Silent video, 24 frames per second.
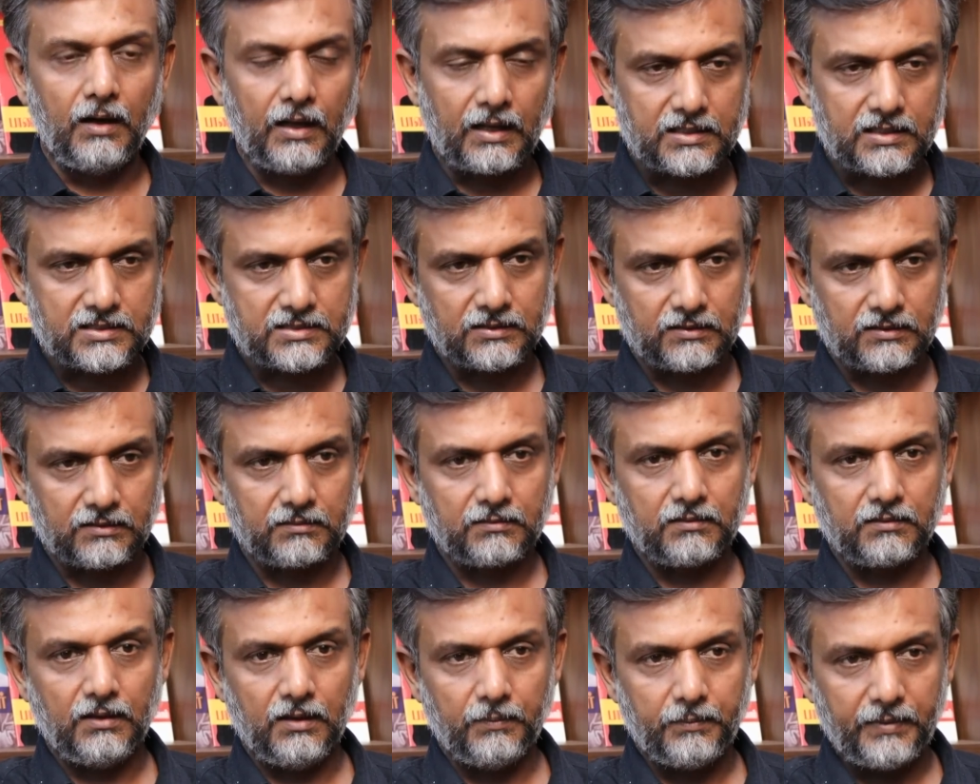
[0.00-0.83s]
அரசர்
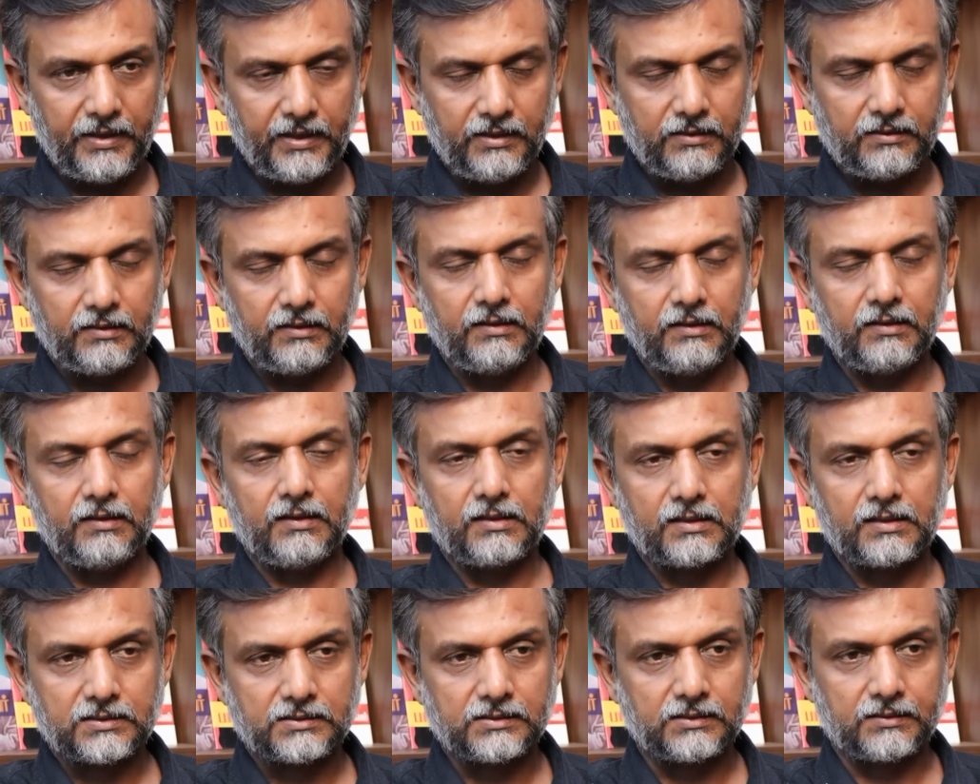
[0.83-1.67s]
மெய்த்தியின
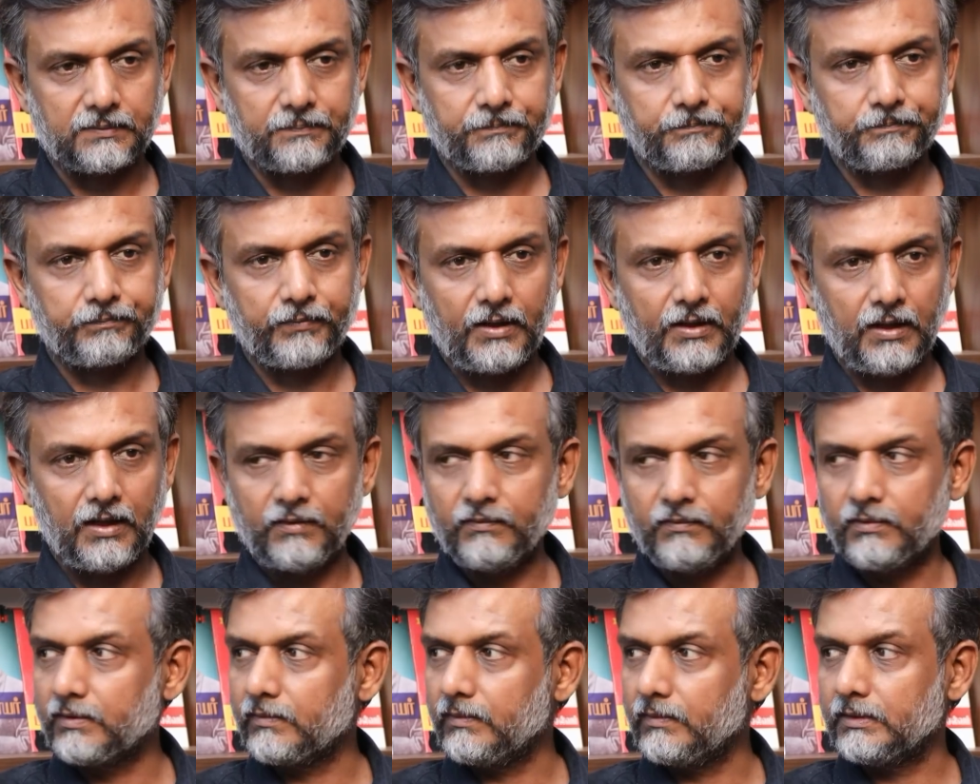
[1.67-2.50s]
அரசர்
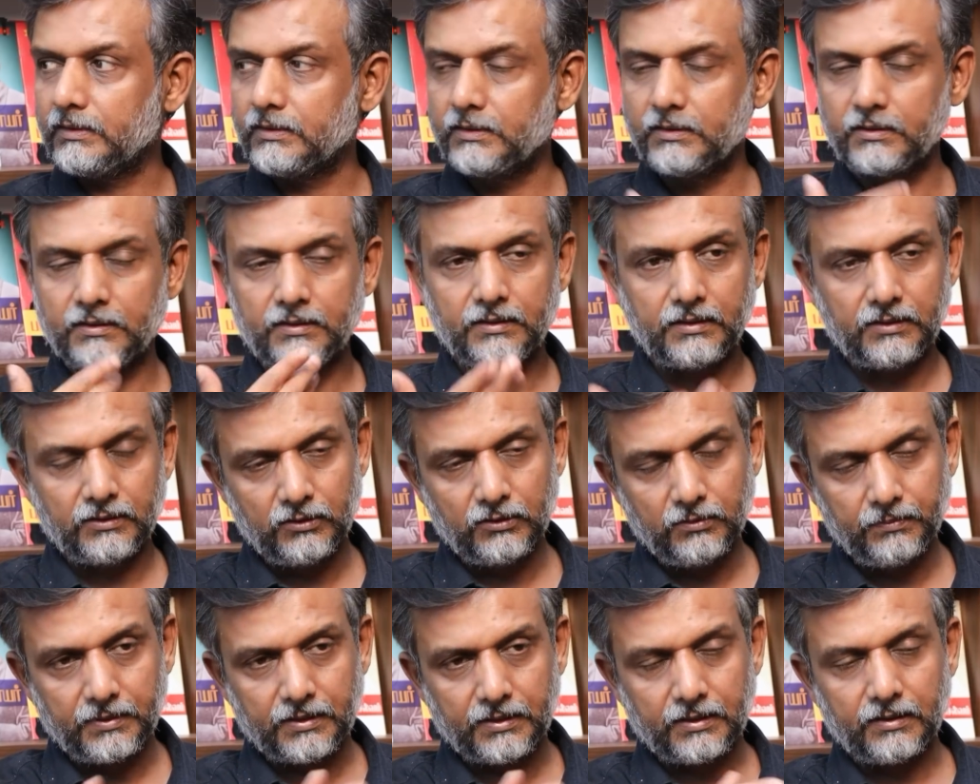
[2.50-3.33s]
அவர் வந்து
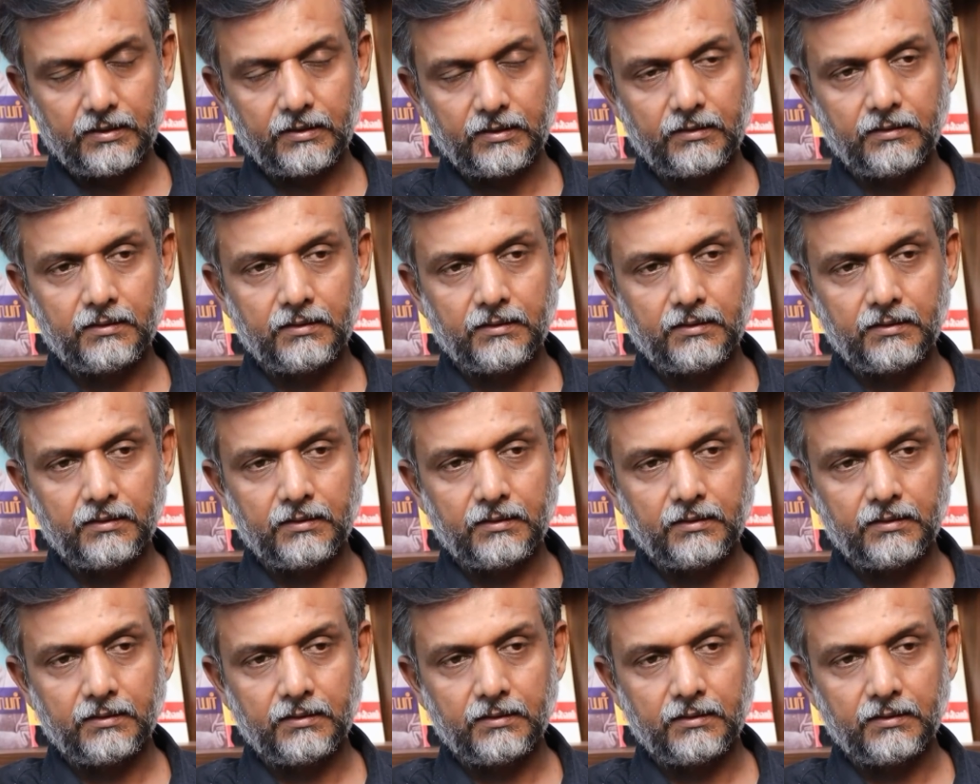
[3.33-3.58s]
இந்து மத